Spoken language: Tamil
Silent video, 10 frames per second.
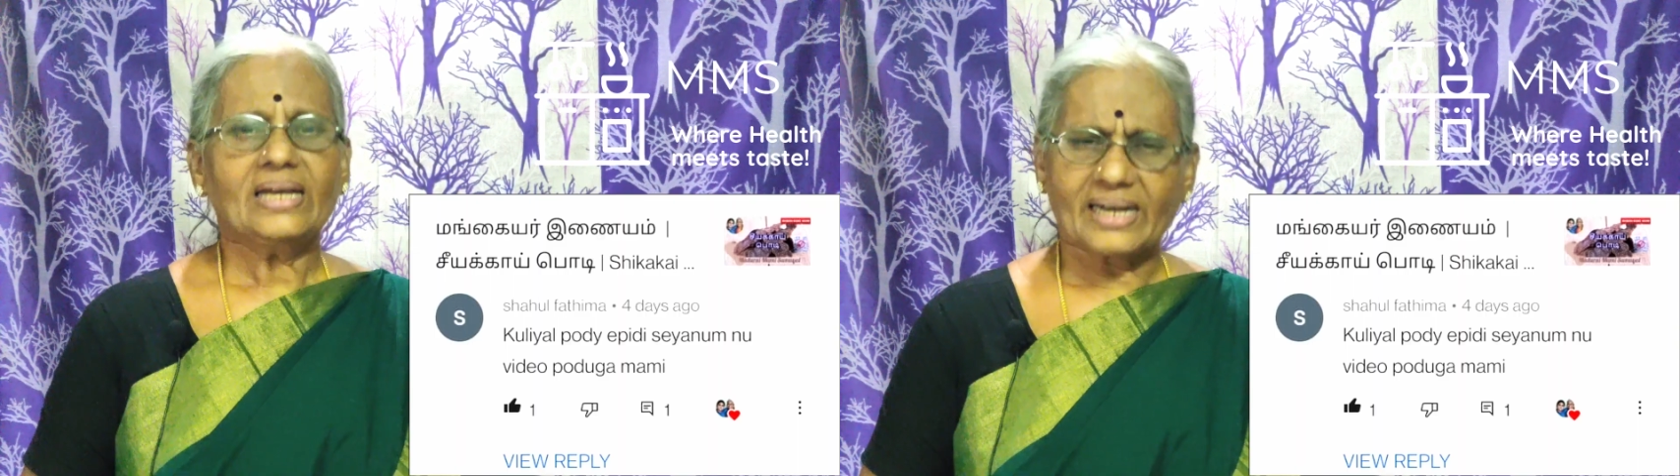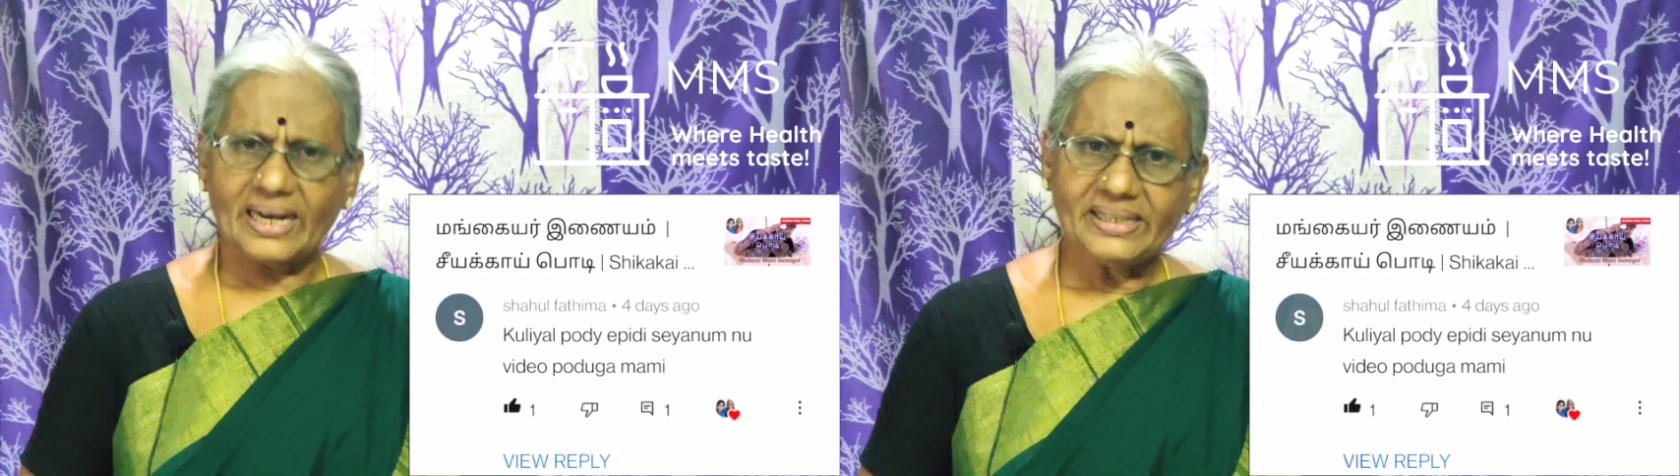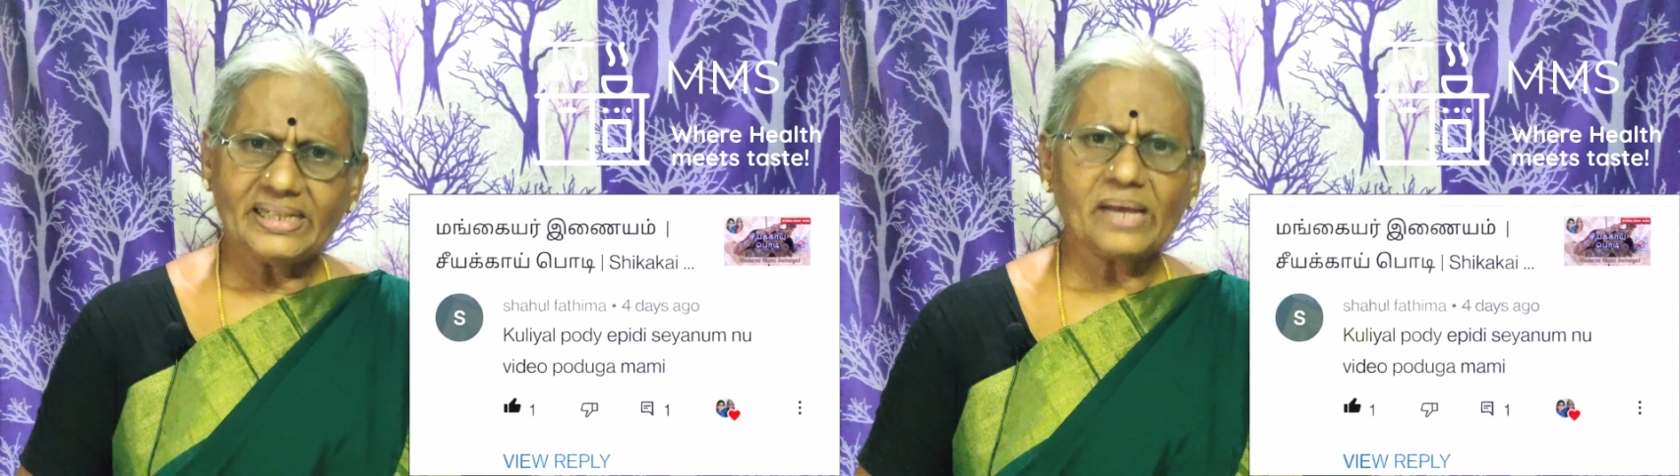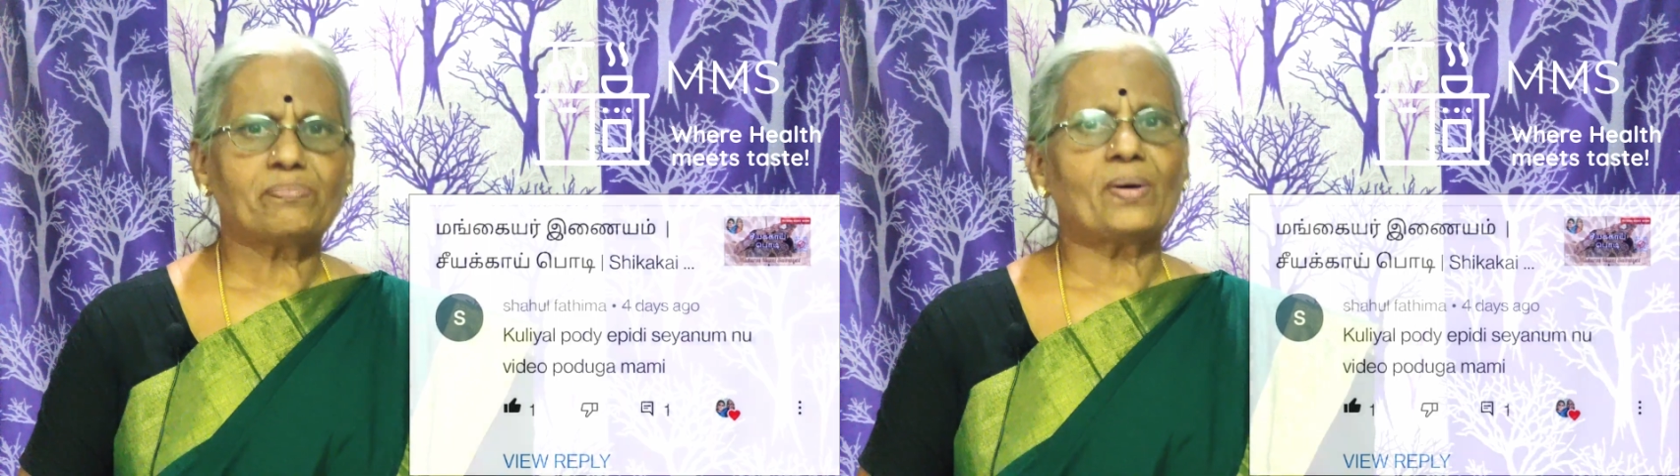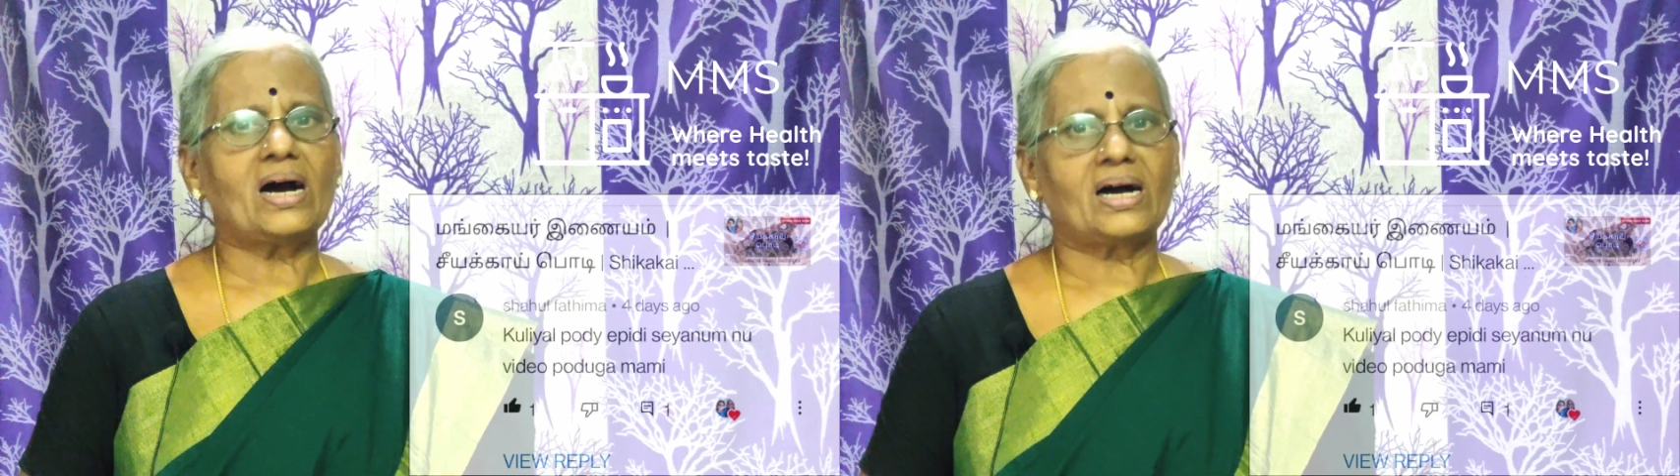
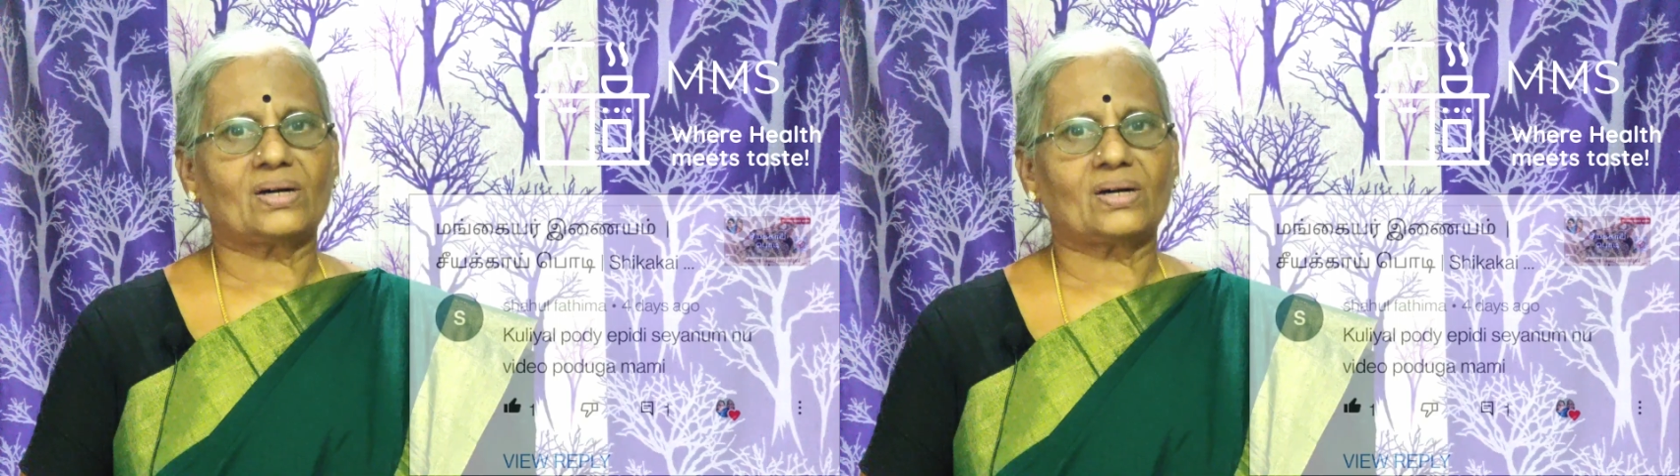கண்டிப்பாக